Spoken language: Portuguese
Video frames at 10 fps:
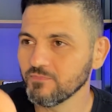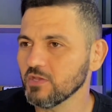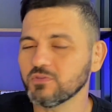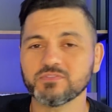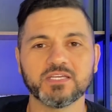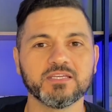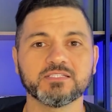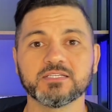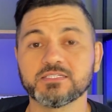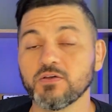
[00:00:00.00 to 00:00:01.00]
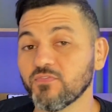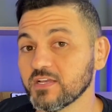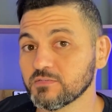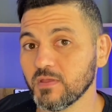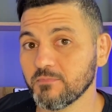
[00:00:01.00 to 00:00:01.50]
E eu tenho certeza que isso não
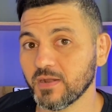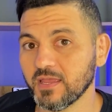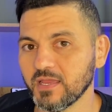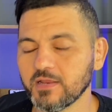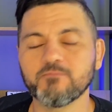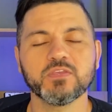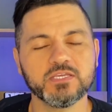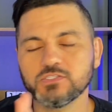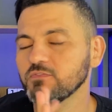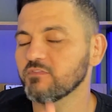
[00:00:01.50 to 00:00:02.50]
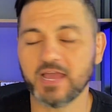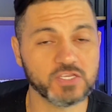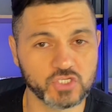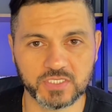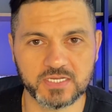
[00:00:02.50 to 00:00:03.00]
faz bem para ele e isso
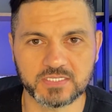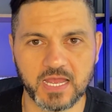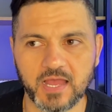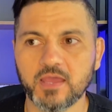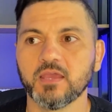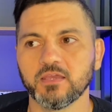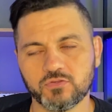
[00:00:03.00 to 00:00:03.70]
vai te estressar.